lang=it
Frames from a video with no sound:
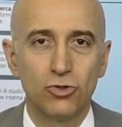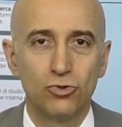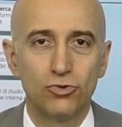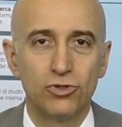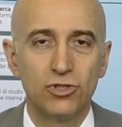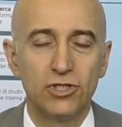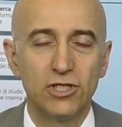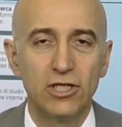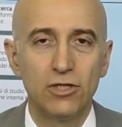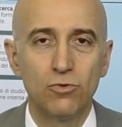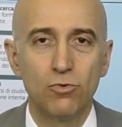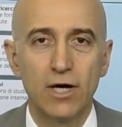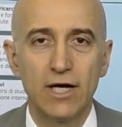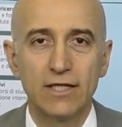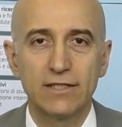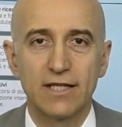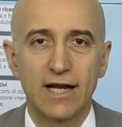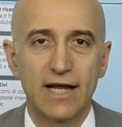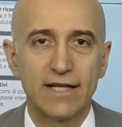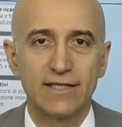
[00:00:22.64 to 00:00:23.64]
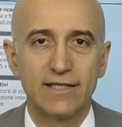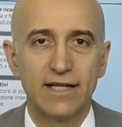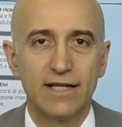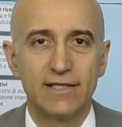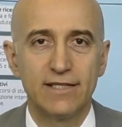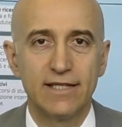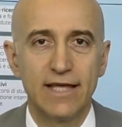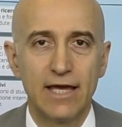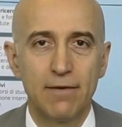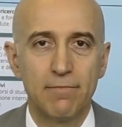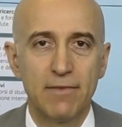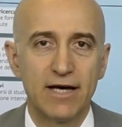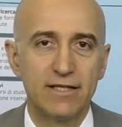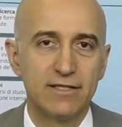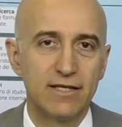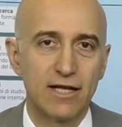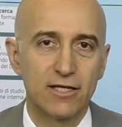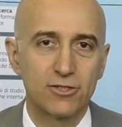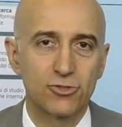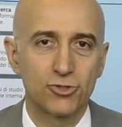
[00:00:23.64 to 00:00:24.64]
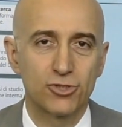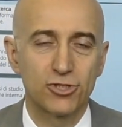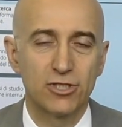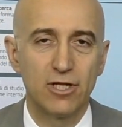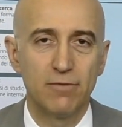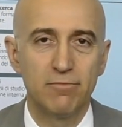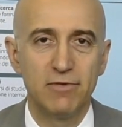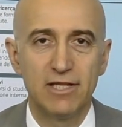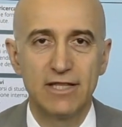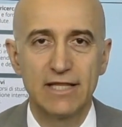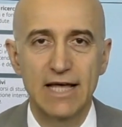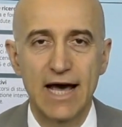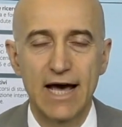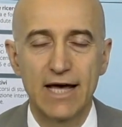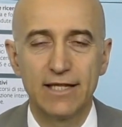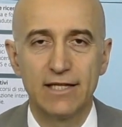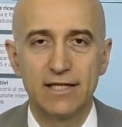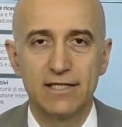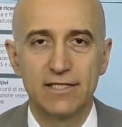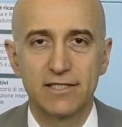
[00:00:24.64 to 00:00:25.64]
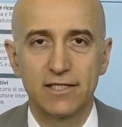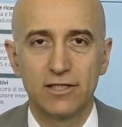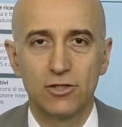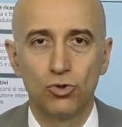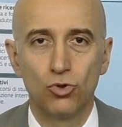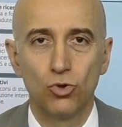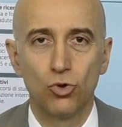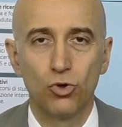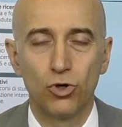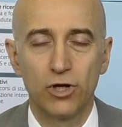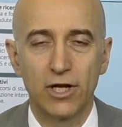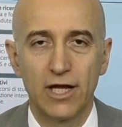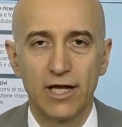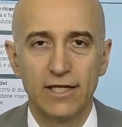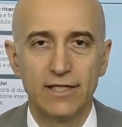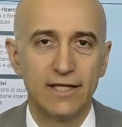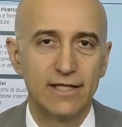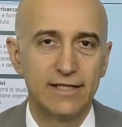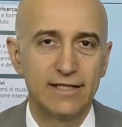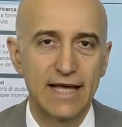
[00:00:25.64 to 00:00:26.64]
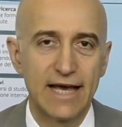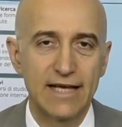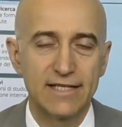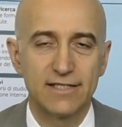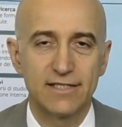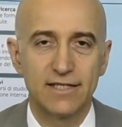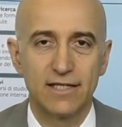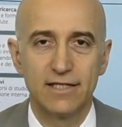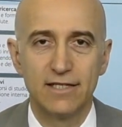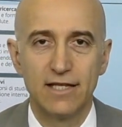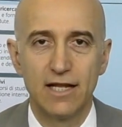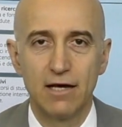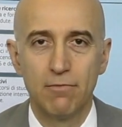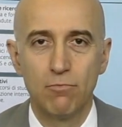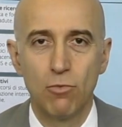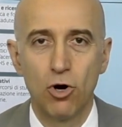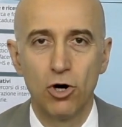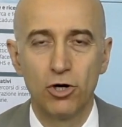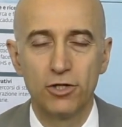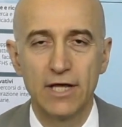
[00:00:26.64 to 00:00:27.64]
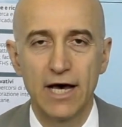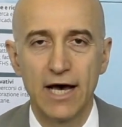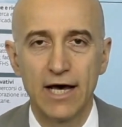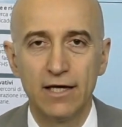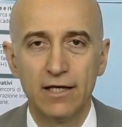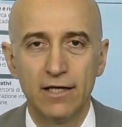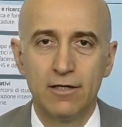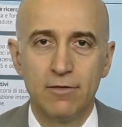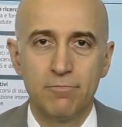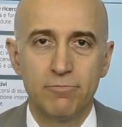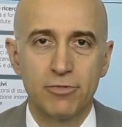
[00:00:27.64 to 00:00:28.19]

continua tratta il tema della sostenibilità nel settore del tessile e della moda.